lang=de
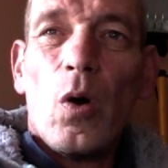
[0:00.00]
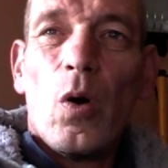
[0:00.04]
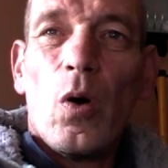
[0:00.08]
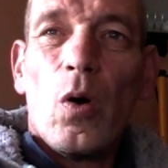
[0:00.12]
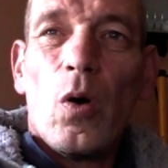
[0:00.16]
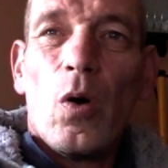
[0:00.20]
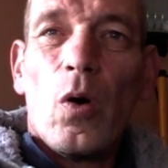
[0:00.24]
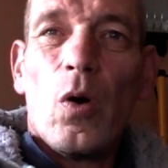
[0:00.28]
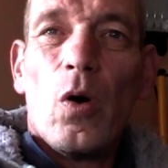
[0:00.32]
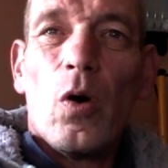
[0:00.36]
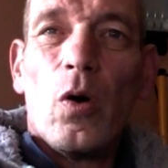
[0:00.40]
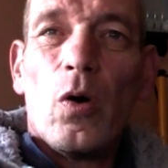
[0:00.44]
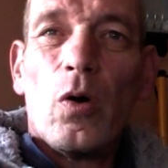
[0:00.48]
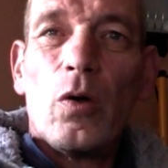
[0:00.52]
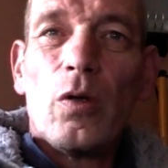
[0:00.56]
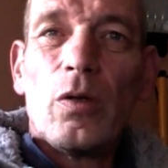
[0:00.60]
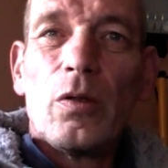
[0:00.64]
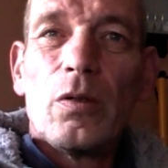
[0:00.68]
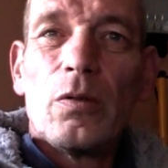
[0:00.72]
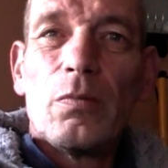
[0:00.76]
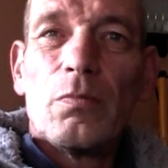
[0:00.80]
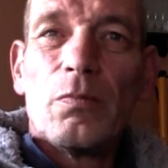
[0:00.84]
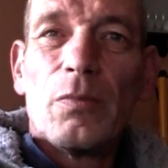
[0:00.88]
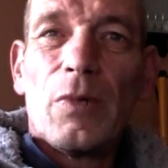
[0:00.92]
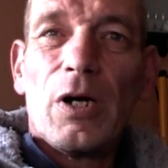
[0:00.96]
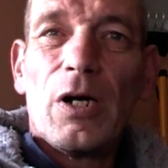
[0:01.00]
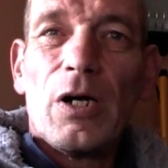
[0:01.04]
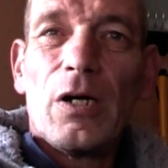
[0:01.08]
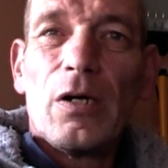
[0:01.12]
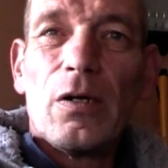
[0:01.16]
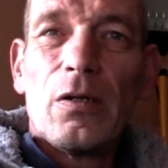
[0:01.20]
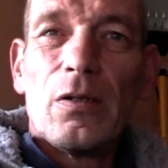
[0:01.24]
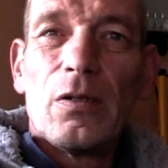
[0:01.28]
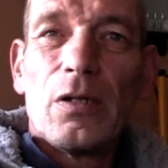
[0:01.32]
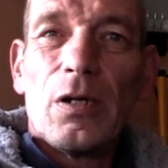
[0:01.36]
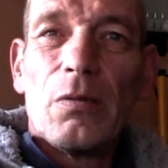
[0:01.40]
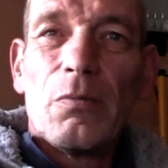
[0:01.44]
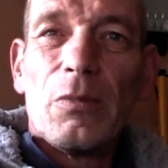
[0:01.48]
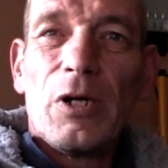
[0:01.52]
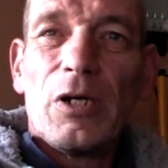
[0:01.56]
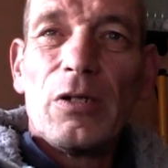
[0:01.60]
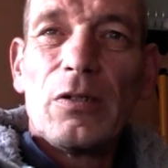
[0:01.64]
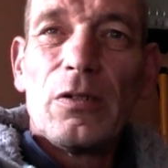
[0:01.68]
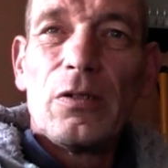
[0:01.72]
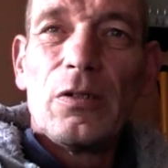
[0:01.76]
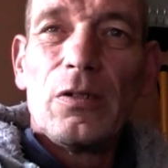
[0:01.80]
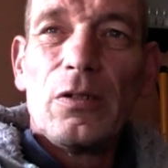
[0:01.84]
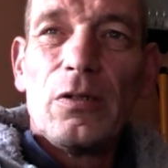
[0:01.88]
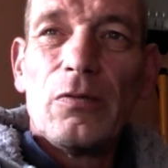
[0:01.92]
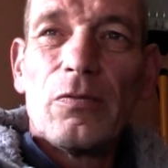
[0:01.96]
und da
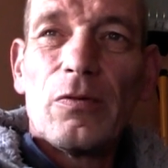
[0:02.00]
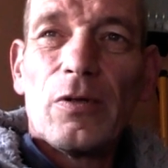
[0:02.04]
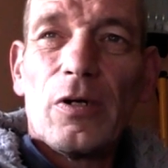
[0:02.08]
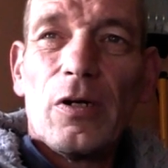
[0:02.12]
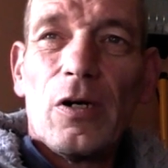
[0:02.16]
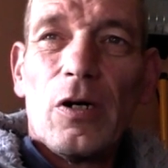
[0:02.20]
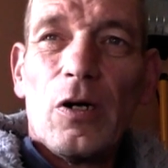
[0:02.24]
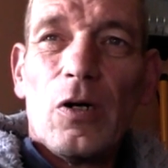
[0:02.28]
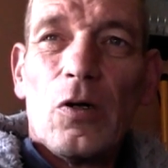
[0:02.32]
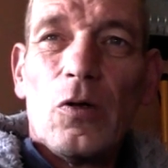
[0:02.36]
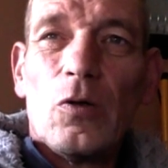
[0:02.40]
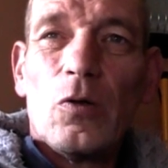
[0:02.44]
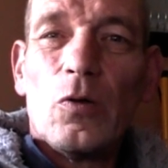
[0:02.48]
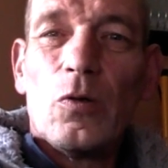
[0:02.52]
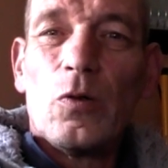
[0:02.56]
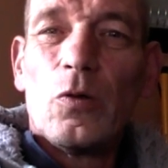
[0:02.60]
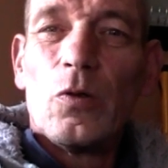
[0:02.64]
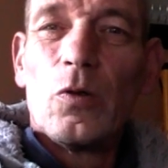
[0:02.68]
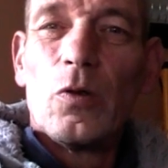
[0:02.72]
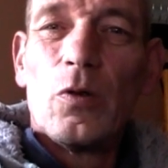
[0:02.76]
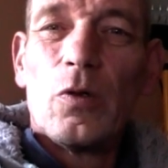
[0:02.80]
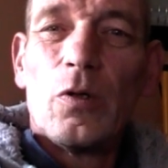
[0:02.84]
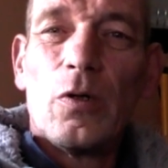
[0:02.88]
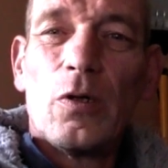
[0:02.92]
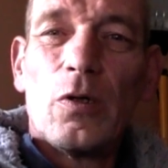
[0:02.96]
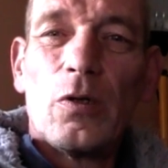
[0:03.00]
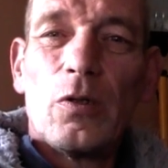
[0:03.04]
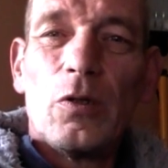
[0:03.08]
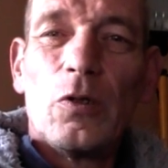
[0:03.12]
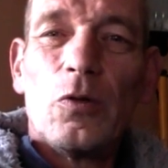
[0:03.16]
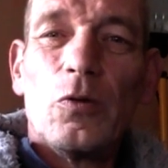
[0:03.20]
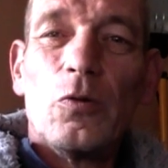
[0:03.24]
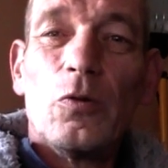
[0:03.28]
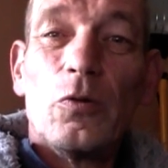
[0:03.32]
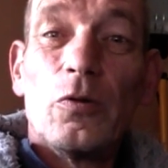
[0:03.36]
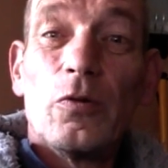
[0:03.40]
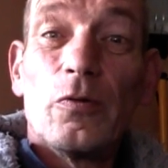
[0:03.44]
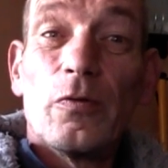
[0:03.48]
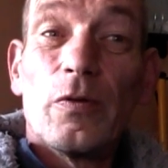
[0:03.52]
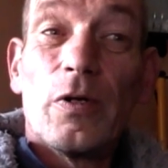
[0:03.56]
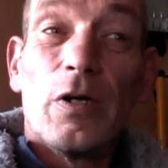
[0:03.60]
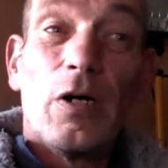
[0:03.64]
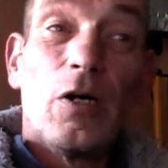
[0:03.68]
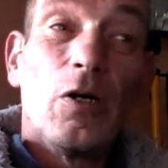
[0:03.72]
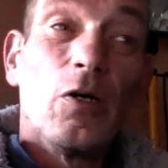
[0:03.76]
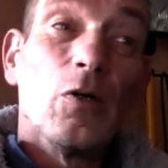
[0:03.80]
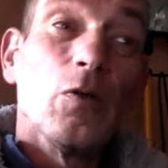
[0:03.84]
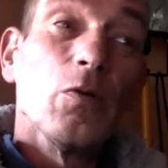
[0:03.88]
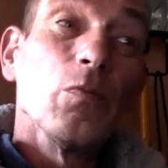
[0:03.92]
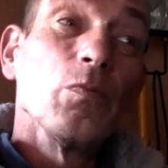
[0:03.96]
meinte die Frau, die gute
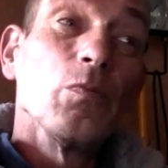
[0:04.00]
Frau,